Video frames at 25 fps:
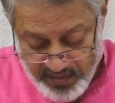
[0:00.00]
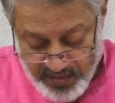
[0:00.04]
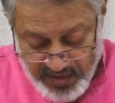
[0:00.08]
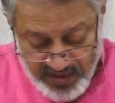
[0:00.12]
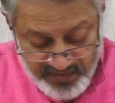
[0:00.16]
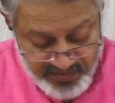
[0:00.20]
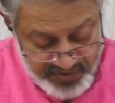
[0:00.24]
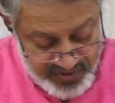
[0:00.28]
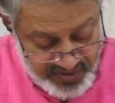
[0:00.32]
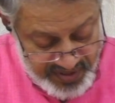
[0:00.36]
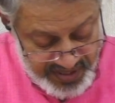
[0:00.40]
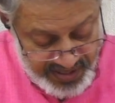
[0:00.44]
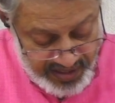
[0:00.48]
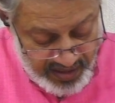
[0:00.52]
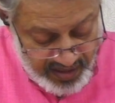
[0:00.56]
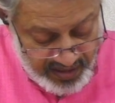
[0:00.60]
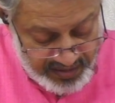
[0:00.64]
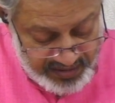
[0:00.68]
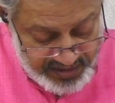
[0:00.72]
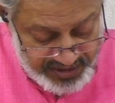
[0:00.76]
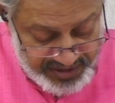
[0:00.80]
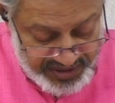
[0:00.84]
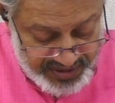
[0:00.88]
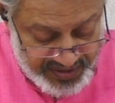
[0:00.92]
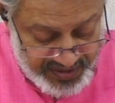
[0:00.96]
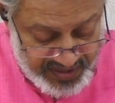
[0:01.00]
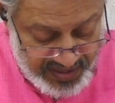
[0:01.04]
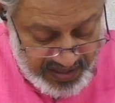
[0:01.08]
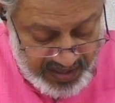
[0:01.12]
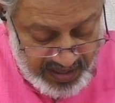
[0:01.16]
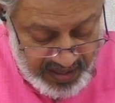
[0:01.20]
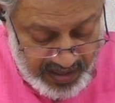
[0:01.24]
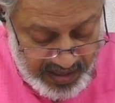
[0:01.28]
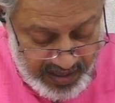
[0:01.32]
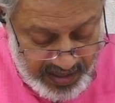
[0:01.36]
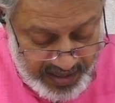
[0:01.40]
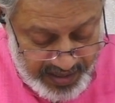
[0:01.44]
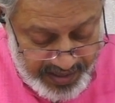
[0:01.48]
ஆப் ஸ்ரீ ஆதிசங்கர
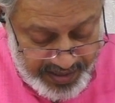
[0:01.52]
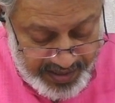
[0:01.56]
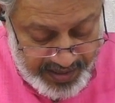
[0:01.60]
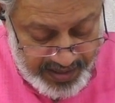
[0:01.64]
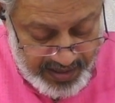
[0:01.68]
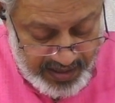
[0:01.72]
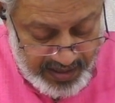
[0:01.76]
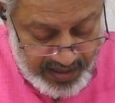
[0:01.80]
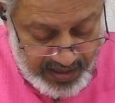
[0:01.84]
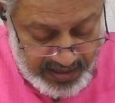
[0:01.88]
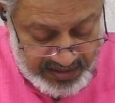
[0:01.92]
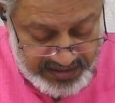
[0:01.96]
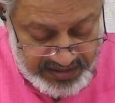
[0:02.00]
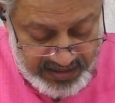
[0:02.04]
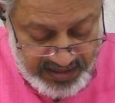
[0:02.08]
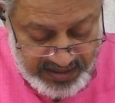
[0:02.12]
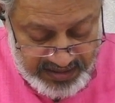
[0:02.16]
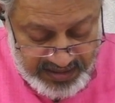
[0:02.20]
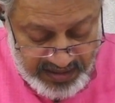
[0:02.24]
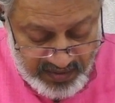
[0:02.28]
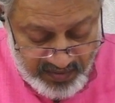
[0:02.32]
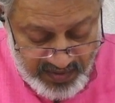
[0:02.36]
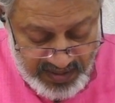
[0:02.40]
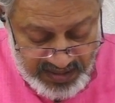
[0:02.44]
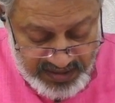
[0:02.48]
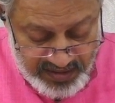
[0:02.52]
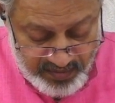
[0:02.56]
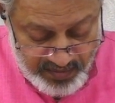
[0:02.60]
அண்ட் அஜாதவாதம்